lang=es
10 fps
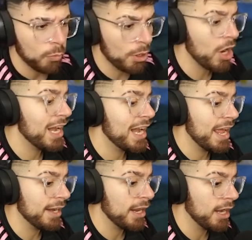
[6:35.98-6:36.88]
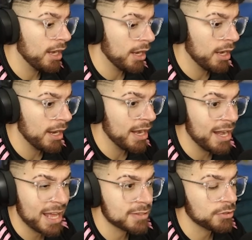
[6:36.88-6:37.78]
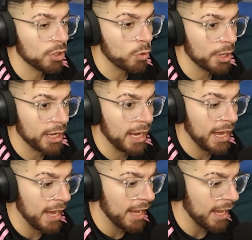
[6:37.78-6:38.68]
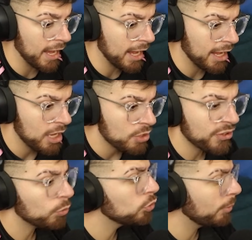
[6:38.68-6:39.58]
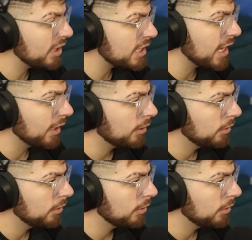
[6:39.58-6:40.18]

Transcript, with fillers: Bueno, en, el, en Lance no juega Facundo Medina,